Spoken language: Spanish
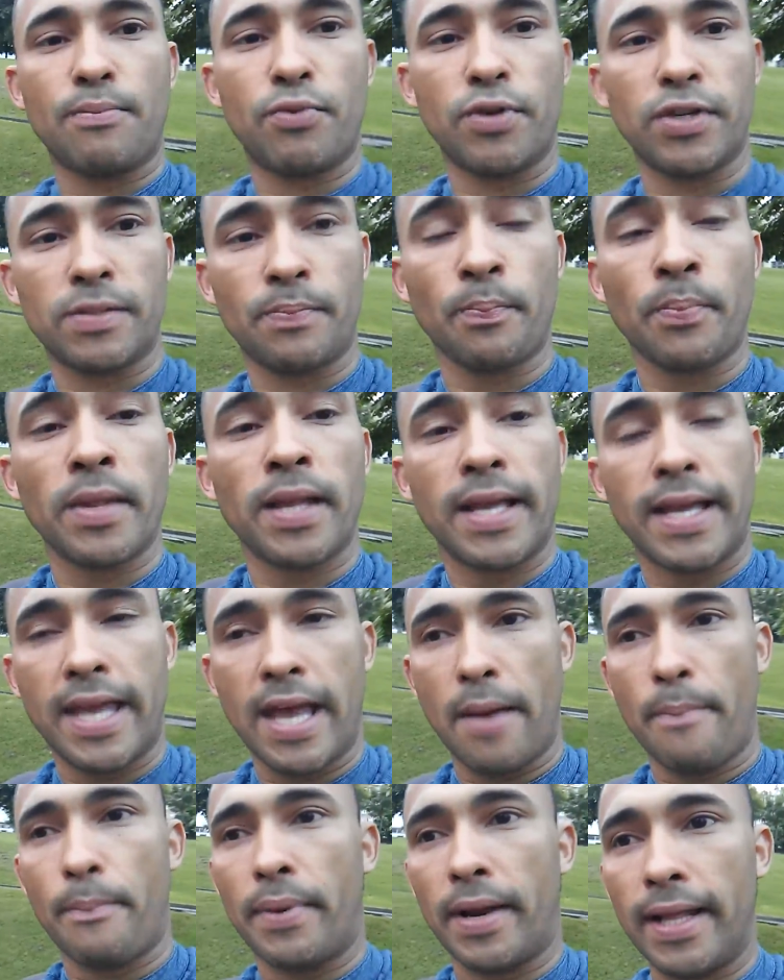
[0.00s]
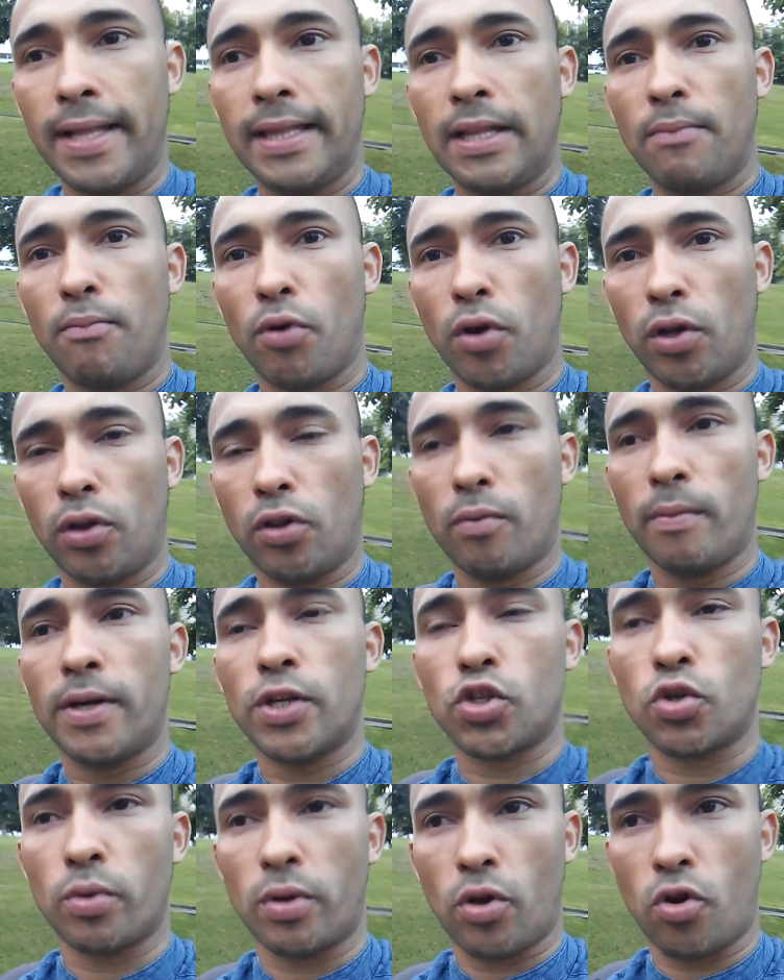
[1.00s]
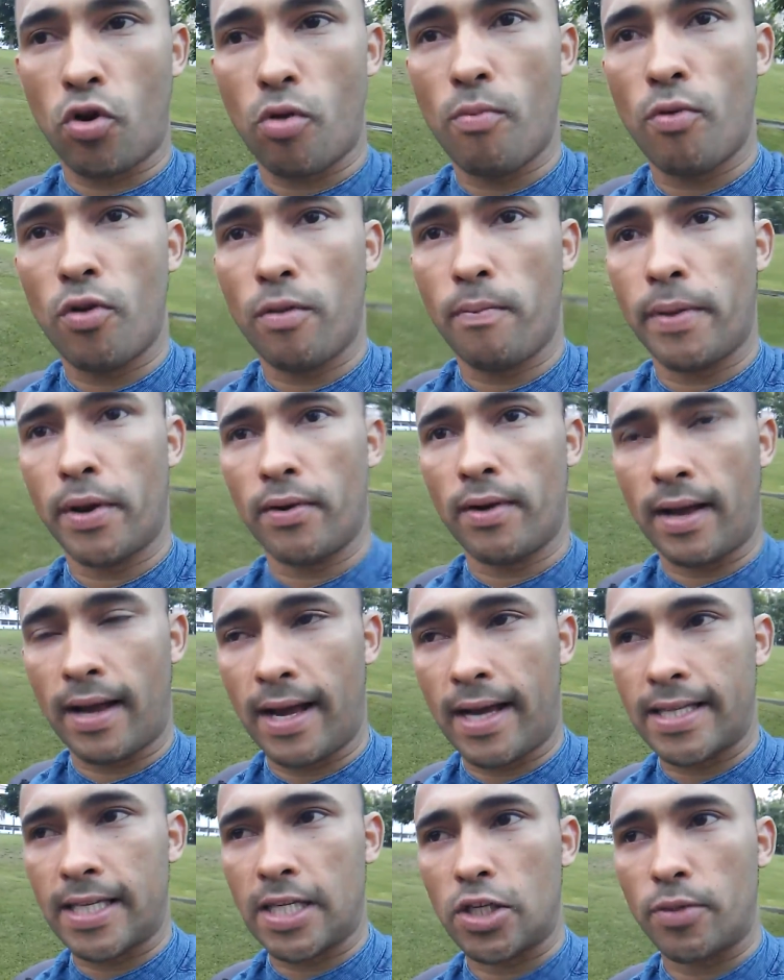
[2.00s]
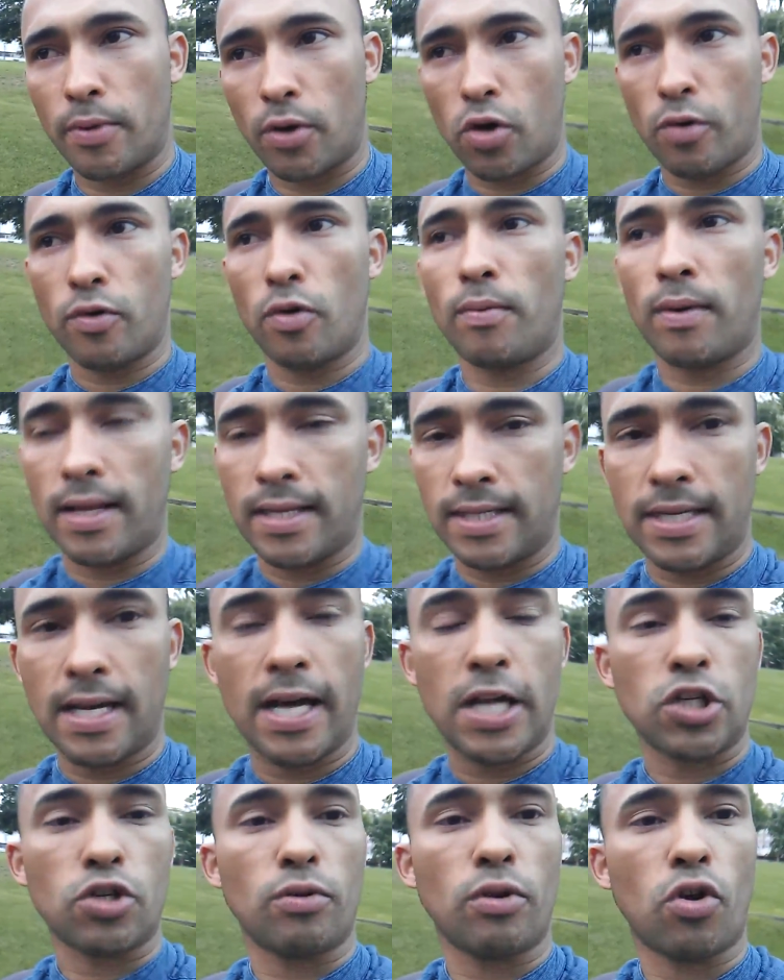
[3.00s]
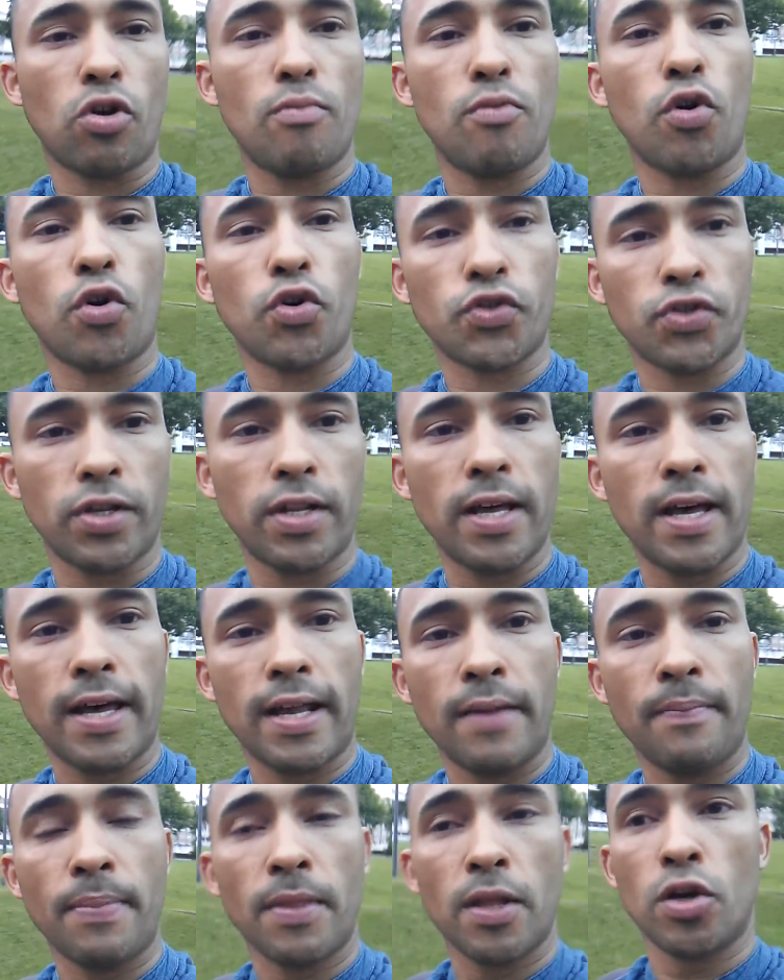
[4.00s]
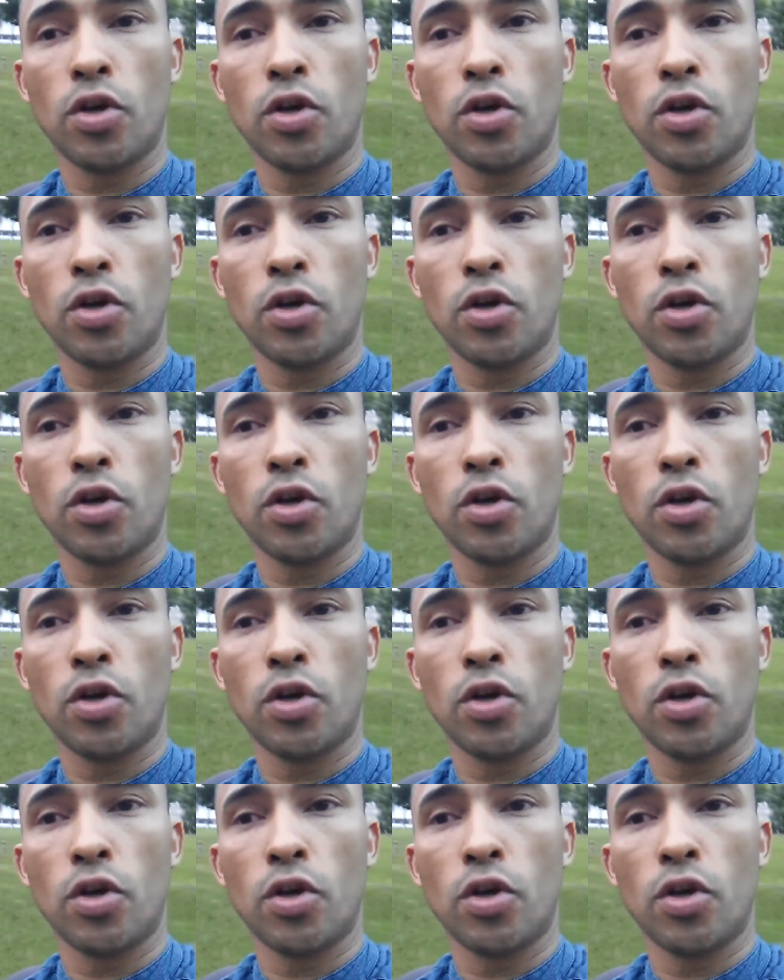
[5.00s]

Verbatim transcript: pues que aprenda un poquito más sobre cómo limpiar una casa, sobre cómo planchar, sobre cómo cocinar,